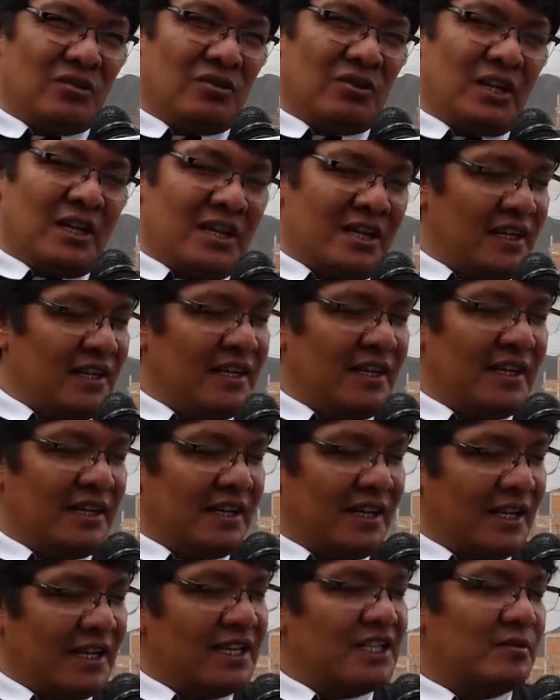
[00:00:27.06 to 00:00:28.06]
el, el,
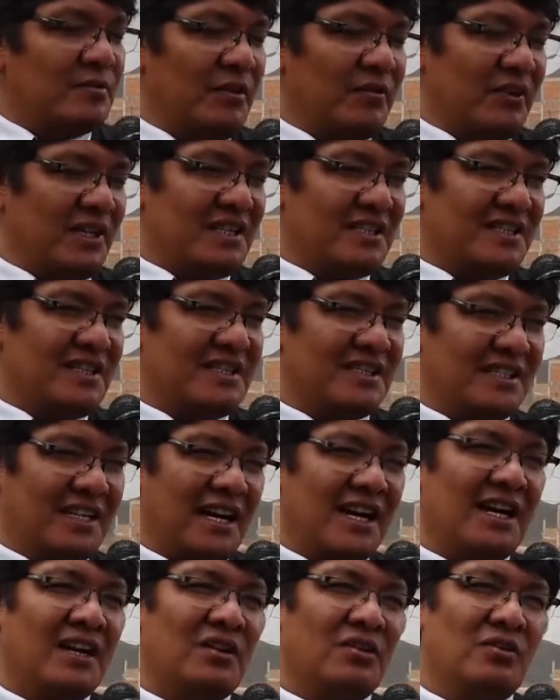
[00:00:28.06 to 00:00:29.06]
carisma
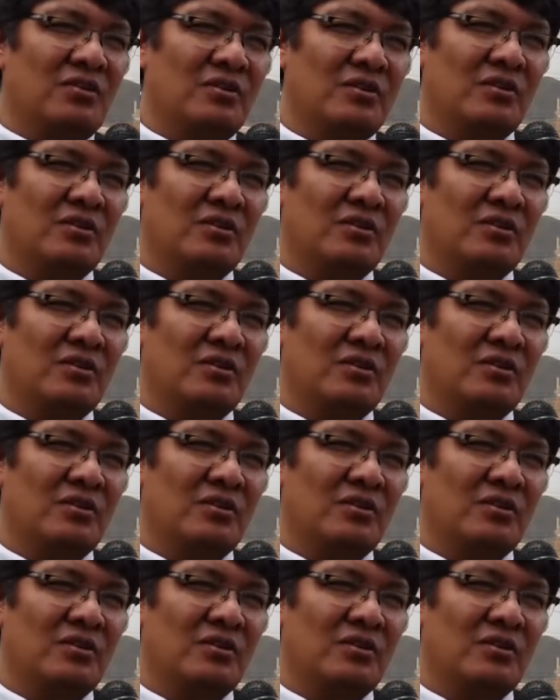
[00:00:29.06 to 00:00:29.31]
franciscano